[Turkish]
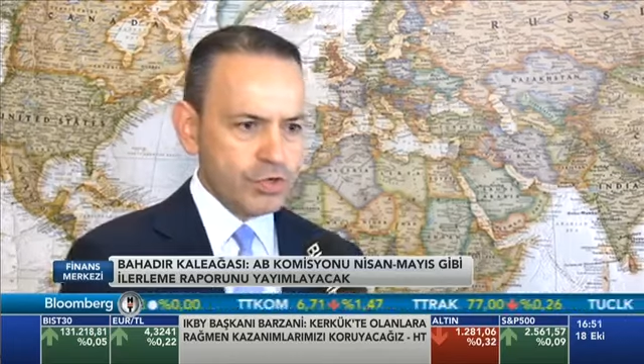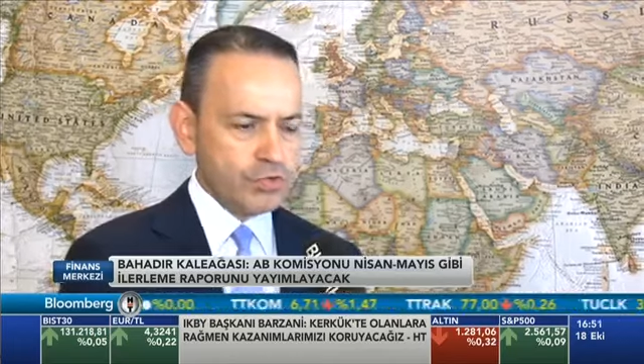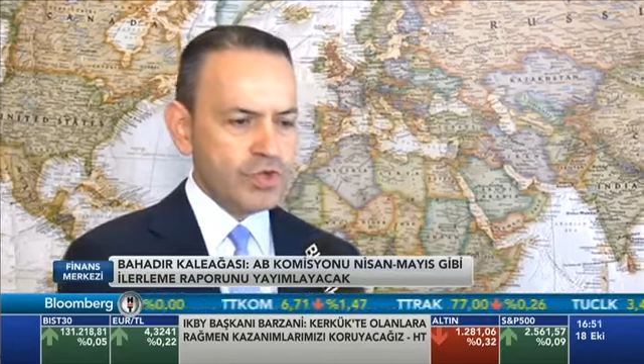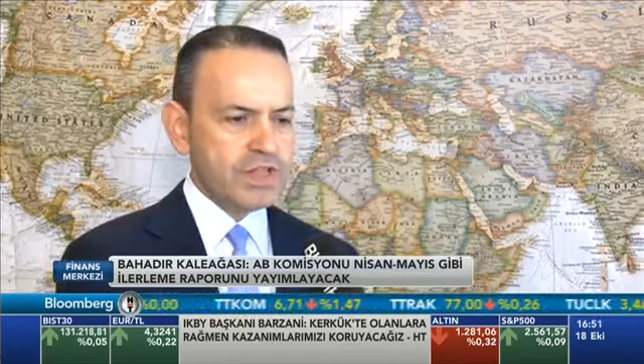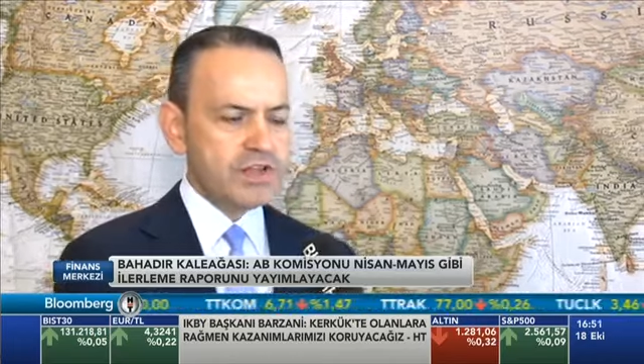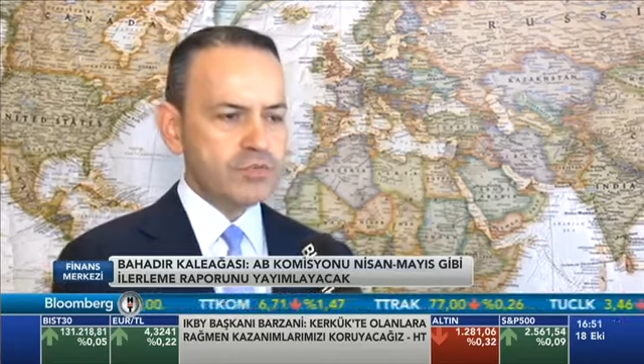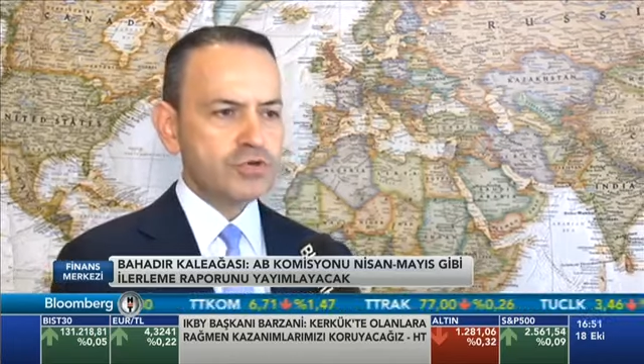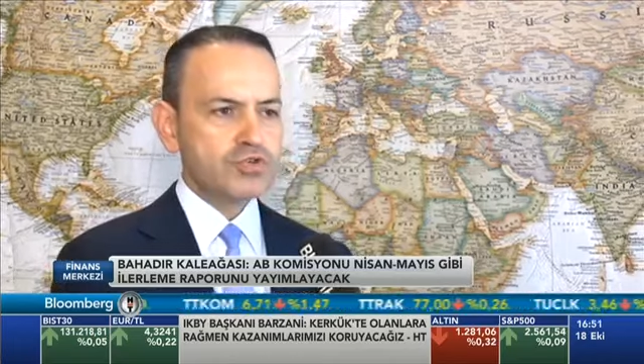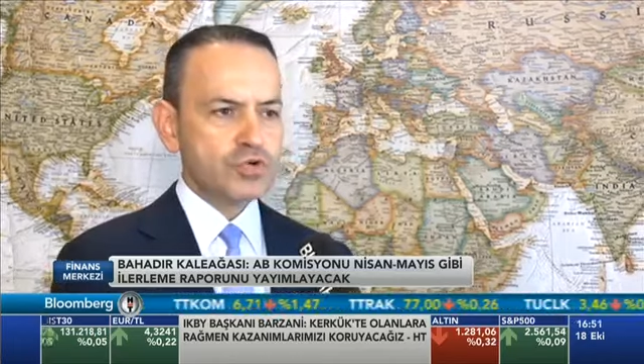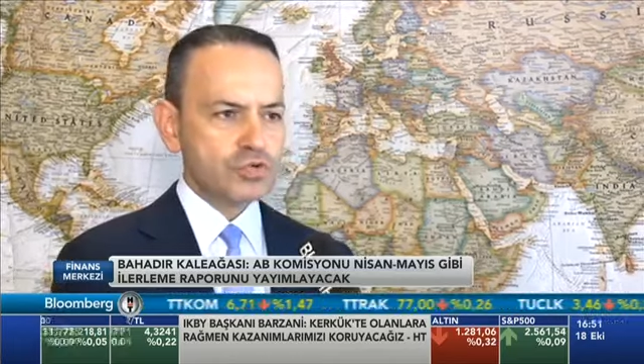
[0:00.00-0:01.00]
Üyelerinin
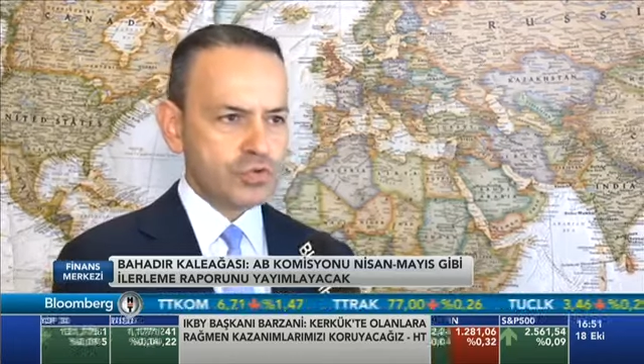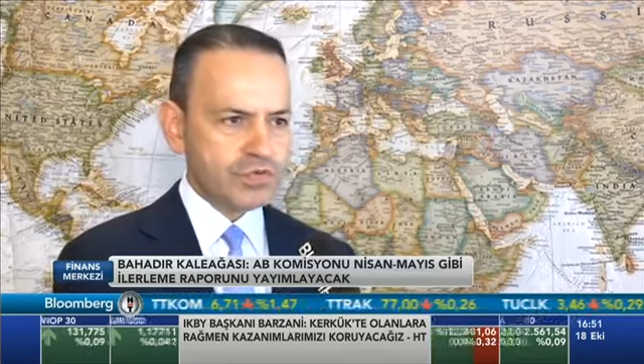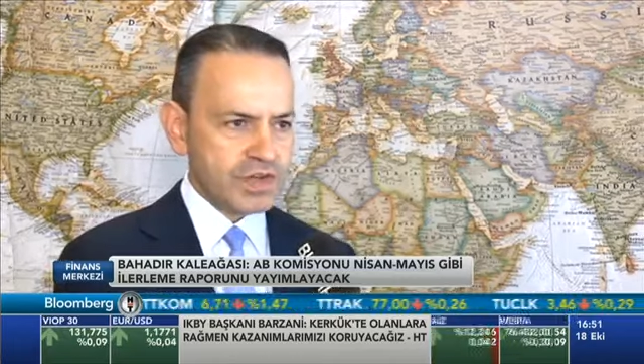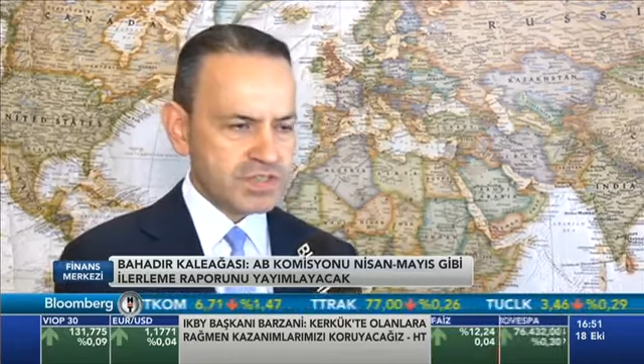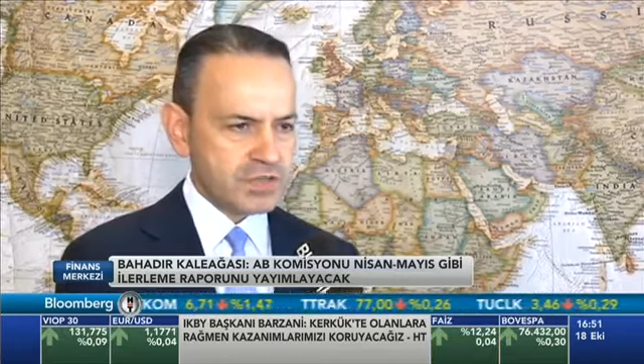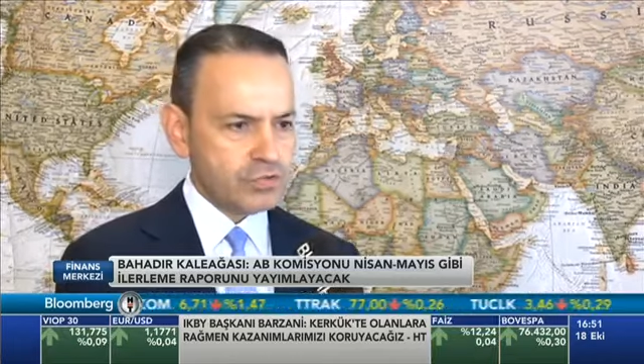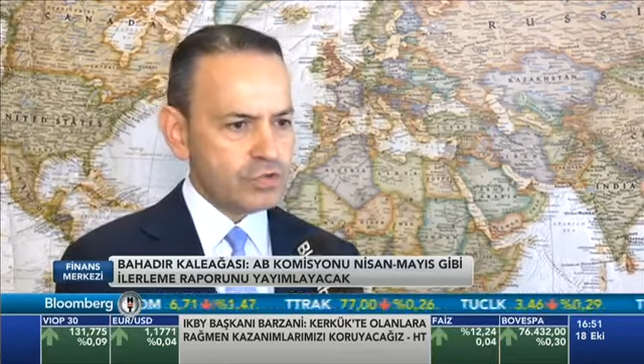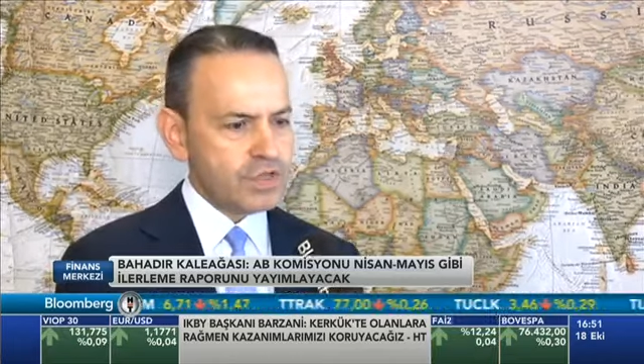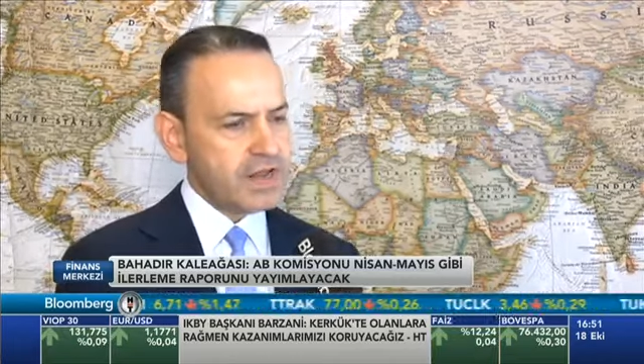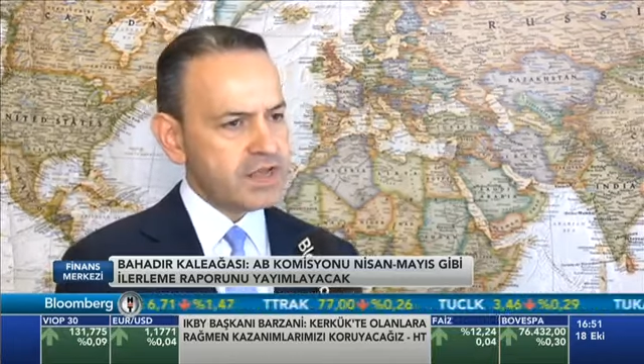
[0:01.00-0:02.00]
büyük çoğunluğu Fransa'nın
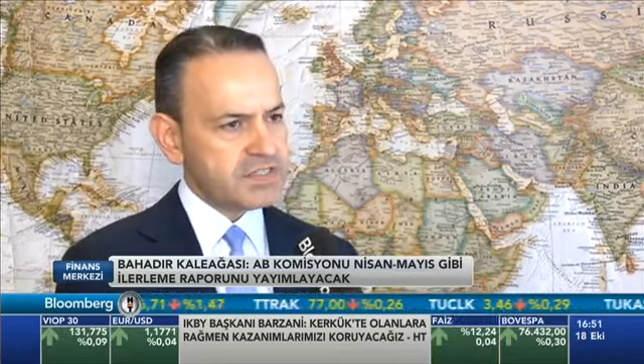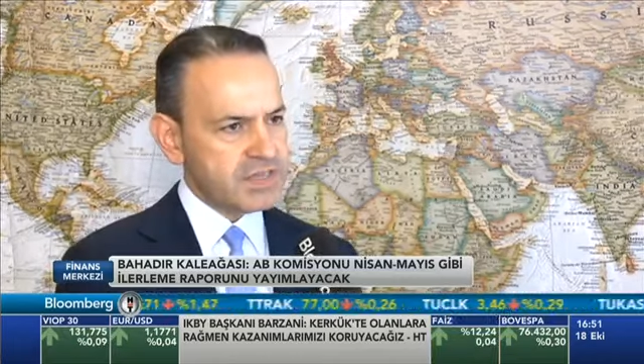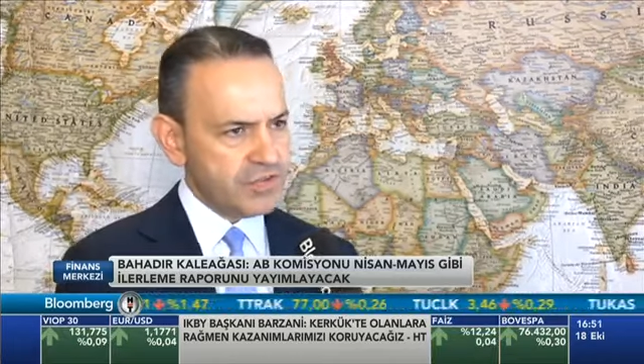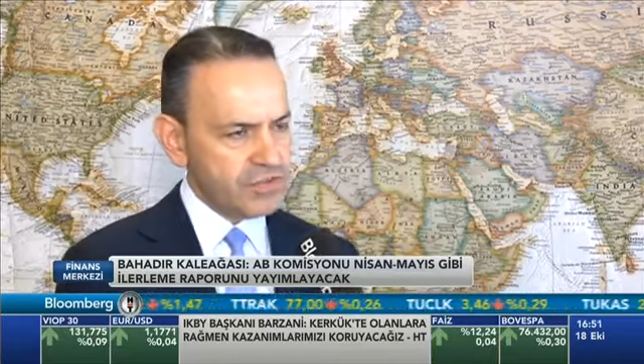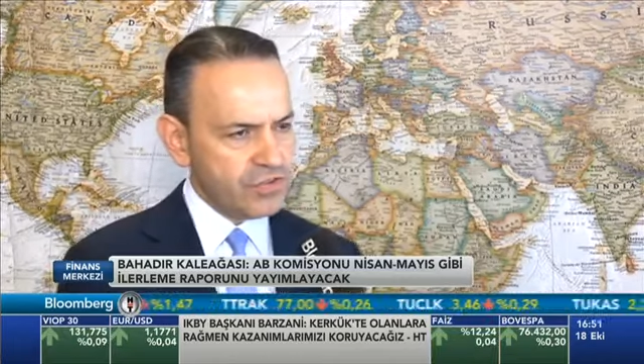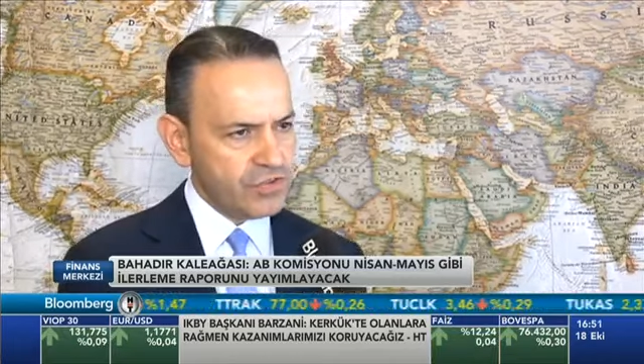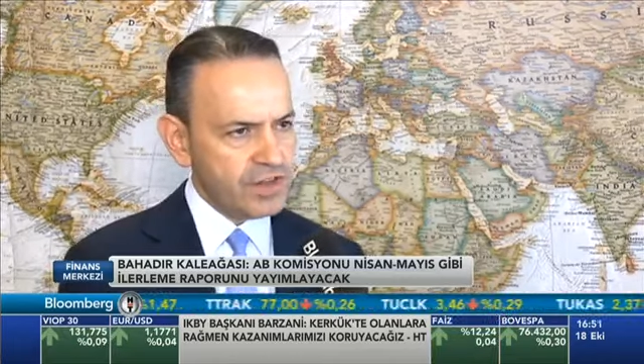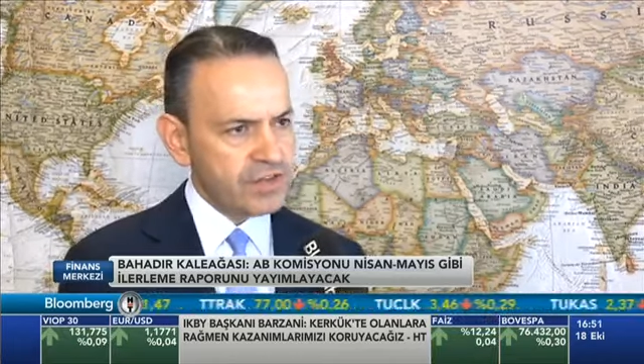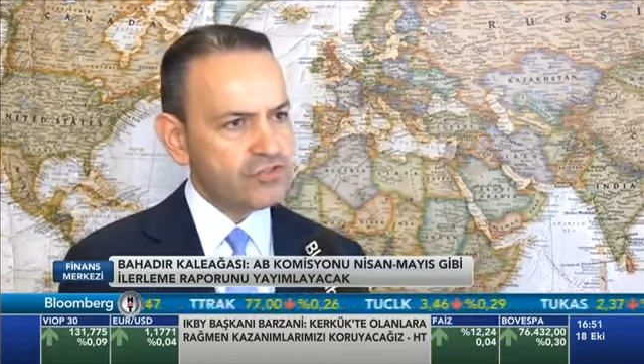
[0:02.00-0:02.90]
önde gelen siyasetçileri,